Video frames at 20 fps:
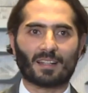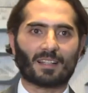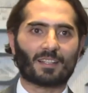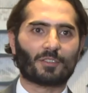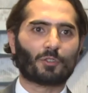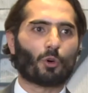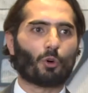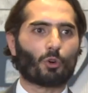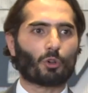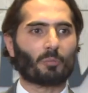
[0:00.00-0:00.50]

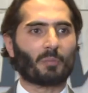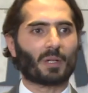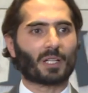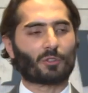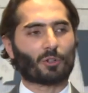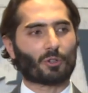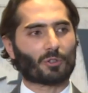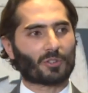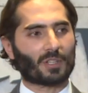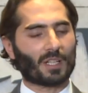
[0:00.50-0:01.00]
doğru
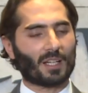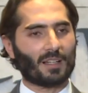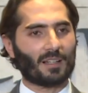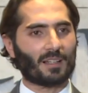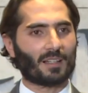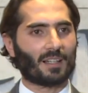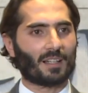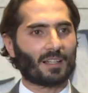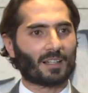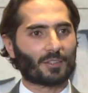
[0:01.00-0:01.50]
metotla
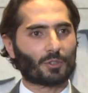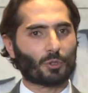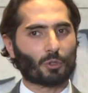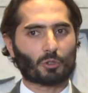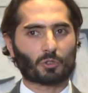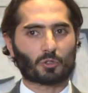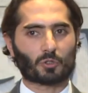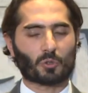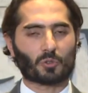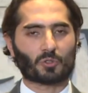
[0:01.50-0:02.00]

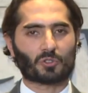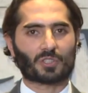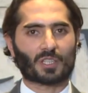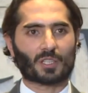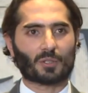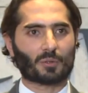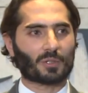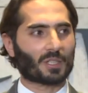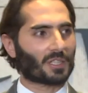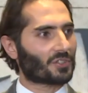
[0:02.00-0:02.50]
doğru
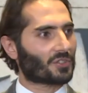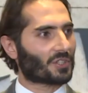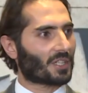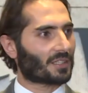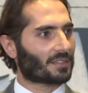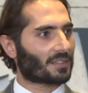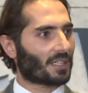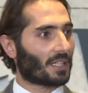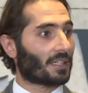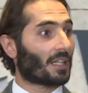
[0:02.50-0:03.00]
sonuçlara
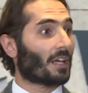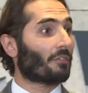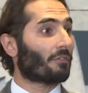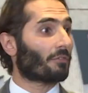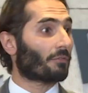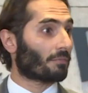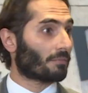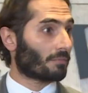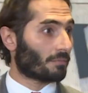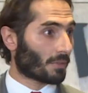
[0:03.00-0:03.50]
ulaşacağız.
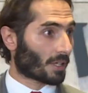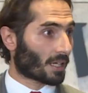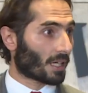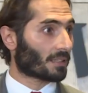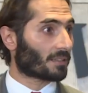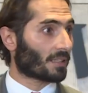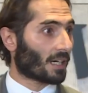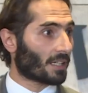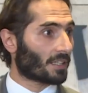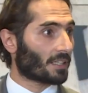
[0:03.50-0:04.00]
Hedef
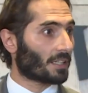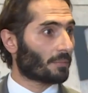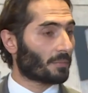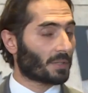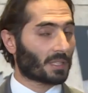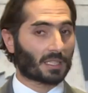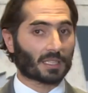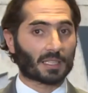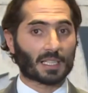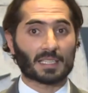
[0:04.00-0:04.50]
Katar
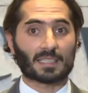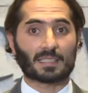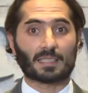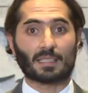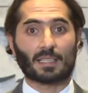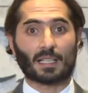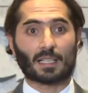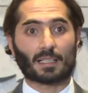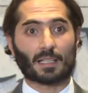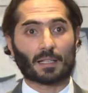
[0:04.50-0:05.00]
22
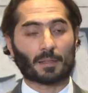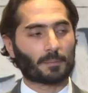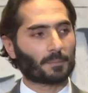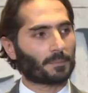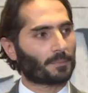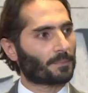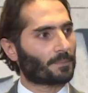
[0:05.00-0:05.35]
kesinlikle.